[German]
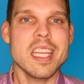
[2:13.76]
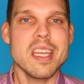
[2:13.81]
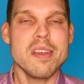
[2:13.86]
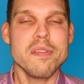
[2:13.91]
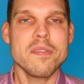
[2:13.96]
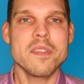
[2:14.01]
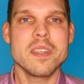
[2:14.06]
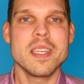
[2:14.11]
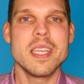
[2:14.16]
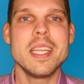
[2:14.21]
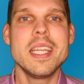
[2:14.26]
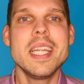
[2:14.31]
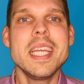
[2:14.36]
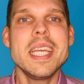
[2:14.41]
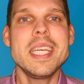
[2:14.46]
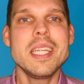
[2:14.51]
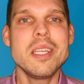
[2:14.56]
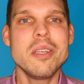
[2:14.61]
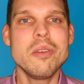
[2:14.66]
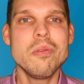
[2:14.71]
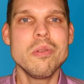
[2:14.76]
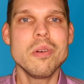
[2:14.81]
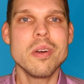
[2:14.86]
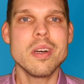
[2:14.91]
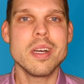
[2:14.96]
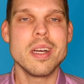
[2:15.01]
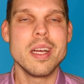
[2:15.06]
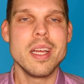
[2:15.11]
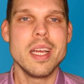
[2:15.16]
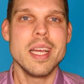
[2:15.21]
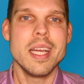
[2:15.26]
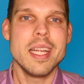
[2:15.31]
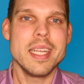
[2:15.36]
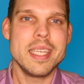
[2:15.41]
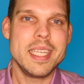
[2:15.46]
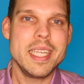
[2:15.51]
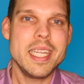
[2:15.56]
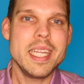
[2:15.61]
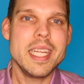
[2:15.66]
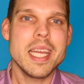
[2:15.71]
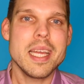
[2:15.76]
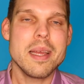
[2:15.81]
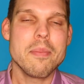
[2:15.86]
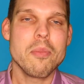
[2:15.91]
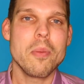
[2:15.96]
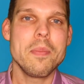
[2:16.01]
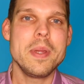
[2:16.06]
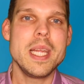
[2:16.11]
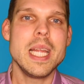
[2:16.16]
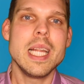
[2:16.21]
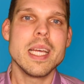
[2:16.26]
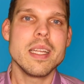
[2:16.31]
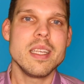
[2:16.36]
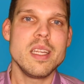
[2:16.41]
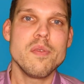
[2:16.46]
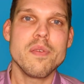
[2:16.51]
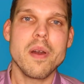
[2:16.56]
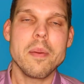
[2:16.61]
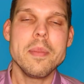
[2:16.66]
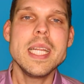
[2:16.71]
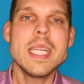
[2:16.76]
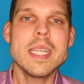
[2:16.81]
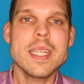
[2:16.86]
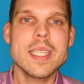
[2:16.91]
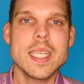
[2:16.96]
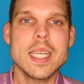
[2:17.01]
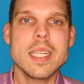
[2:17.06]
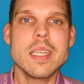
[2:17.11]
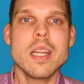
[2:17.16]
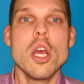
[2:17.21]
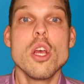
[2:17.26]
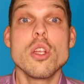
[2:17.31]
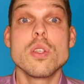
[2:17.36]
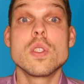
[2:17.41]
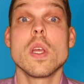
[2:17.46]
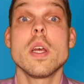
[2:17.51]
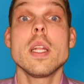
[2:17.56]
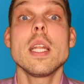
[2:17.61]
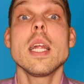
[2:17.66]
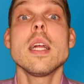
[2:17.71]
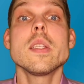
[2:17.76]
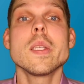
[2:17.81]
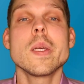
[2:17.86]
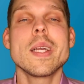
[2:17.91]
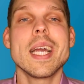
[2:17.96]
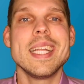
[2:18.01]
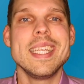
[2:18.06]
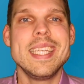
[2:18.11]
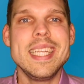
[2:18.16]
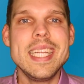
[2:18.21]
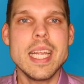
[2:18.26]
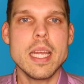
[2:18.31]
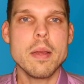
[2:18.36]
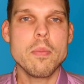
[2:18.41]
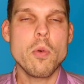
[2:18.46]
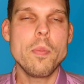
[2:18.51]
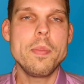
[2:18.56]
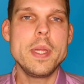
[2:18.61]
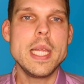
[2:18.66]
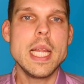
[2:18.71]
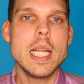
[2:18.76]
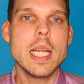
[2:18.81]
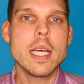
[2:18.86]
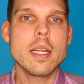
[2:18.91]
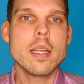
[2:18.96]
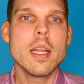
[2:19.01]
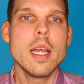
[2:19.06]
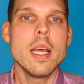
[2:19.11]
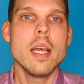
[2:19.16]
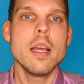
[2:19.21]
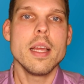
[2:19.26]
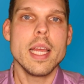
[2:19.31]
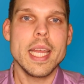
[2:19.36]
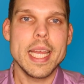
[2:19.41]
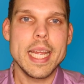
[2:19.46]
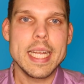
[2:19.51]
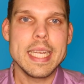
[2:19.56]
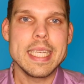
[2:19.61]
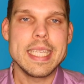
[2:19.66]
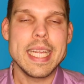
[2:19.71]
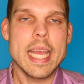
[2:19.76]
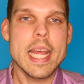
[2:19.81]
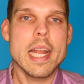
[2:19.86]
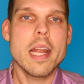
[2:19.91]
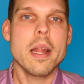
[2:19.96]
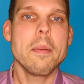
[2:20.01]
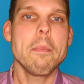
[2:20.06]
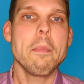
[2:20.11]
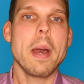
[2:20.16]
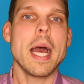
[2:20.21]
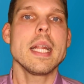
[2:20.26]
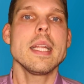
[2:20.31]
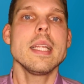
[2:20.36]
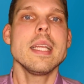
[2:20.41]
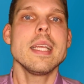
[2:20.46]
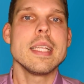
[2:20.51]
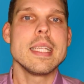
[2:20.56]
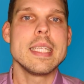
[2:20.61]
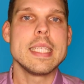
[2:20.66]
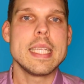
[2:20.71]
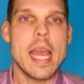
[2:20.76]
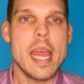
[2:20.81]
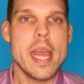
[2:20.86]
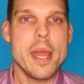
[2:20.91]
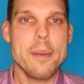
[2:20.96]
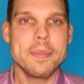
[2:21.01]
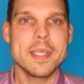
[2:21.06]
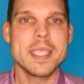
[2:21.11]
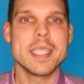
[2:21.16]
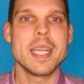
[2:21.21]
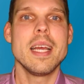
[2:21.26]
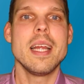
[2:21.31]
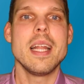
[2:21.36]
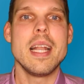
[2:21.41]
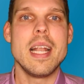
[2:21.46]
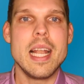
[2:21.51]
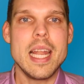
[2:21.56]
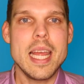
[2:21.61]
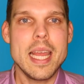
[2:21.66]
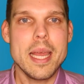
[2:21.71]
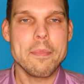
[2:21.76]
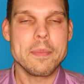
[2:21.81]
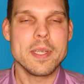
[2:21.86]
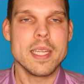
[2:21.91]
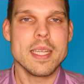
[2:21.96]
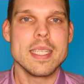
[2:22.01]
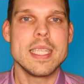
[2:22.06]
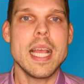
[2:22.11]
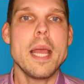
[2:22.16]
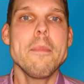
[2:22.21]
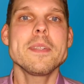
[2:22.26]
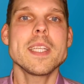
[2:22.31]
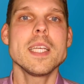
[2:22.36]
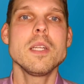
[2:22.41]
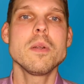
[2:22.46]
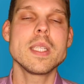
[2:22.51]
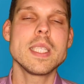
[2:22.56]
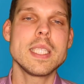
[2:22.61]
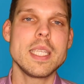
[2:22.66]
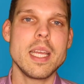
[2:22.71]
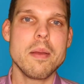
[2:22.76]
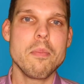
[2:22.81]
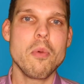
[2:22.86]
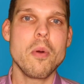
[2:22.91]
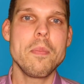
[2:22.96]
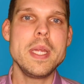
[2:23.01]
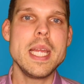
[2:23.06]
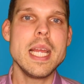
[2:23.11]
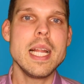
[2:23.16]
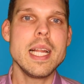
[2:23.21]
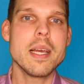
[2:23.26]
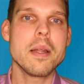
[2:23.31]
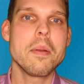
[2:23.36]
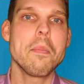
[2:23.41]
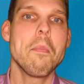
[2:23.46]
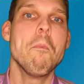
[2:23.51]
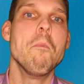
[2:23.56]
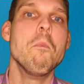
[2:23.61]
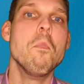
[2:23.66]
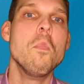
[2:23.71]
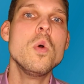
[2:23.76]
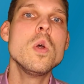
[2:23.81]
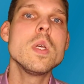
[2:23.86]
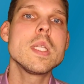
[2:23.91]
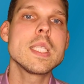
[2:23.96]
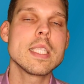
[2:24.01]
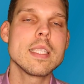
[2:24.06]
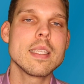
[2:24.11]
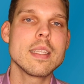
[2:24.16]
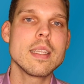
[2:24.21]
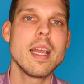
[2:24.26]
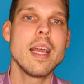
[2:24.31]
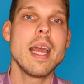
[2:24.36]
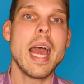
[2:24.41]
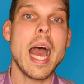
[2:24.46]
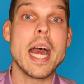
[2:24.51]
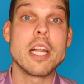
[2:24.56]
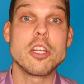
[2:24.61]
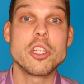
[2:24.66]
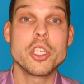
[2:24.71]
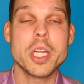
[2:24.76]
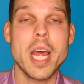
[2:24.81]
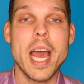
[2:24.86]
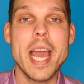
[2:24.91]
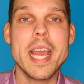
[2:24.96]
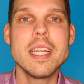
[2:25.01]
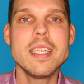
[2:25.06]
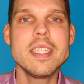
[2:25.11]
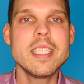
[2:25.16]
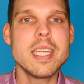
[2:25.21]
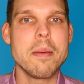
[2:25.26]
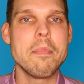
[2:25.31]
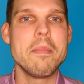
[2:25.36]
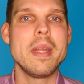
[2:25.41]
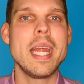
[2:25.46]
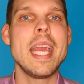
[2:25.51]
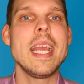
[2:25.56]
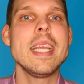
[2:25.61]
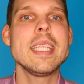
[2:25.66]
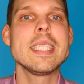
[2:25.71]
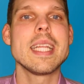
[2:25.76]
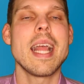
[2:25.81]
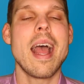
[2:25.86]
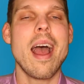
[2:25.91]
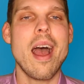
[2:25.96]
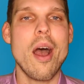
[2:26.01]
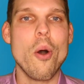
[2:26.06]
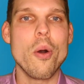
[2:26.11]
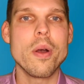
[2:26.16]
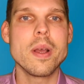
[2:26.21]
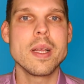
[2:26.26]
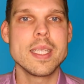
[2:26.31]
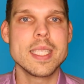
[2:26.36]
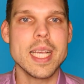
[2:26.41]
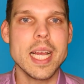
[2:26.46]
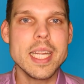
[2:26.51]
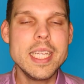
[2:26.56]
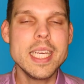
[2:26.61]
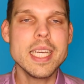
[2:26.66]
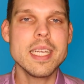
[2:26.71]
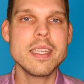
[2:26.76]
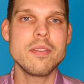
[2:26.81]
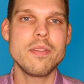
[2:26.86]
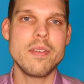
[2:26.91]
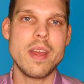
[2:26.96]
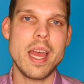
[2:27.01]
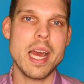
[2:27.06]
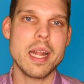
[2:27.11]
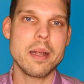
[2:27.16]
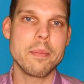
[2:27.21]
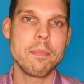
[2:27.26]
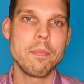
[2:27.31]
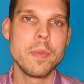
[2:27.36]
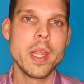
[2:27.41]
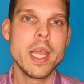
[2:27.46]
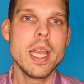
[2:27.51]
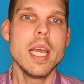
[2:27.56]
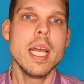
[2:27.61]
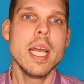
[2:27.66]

trifft nicht nur die Immobilien, die vermietet sind, sondern sogar die Immobilien, in denen man selbst lebt. Selbstgenutzte Immobilien müssen anscheinend demnächst auch saniert werden.